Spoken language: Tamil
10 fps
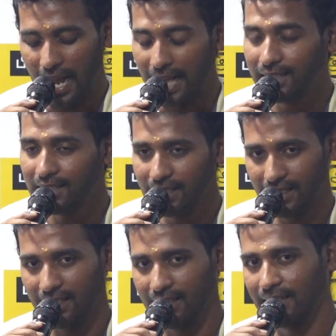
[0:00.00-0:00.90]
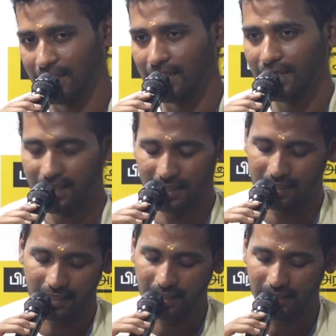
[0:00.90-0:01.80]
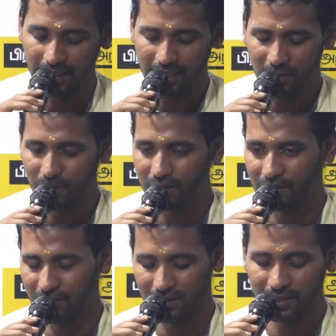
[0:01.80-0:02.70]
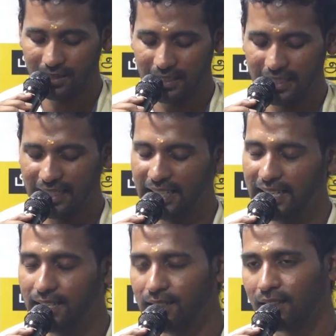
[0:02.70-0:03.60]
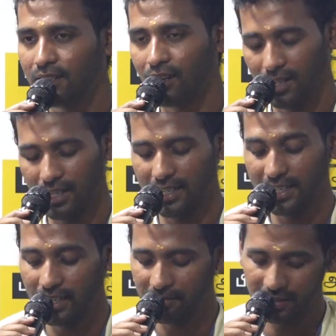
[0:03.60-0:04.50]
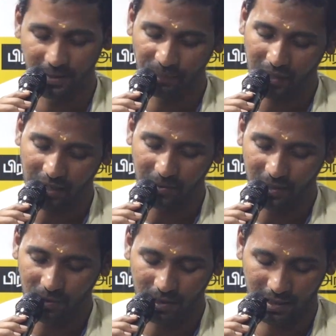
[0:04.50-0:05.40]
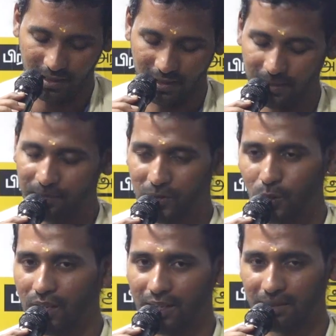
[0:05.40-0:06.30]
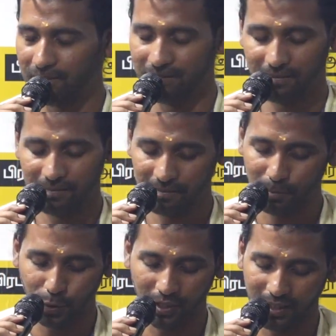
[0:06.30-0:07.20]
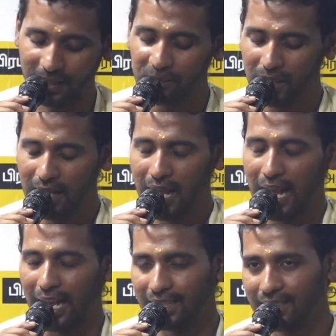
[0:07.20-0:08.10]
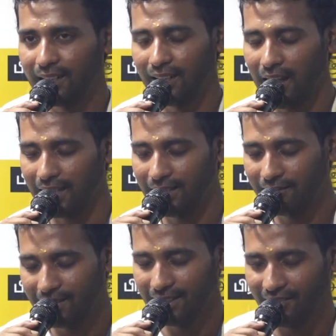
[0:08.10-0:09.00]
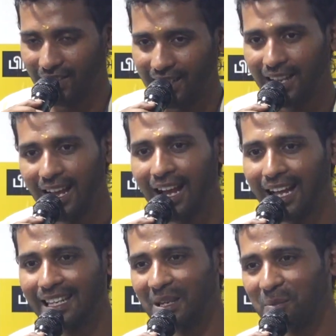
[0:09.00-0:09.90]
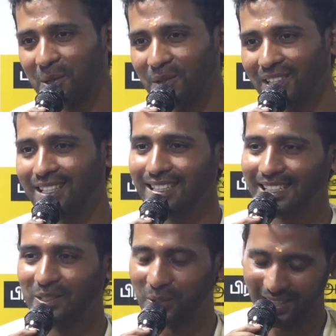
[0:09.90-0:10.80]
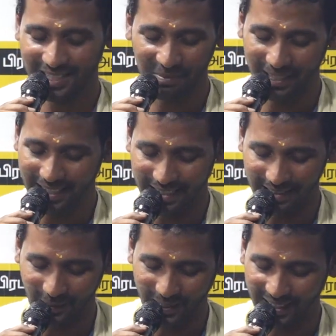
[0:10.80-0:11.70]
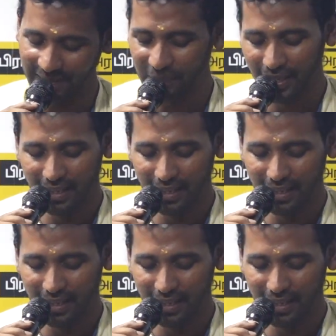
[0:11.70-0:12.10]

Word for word: அதித்தி நடிகை இருக்கிறாங்க இல்லையா அவங்களுக்கு வந்து நீள்கால் நிலவு அப்படின்னு ஒரு சொல்லாக்கம் போட்டிருந்தாங்க அதில் தான் அதில் விழுந்தவன் தான் அதுக்கப்புறம் வந்து தொடர்ந்து படிக்க தொடங்கினேன்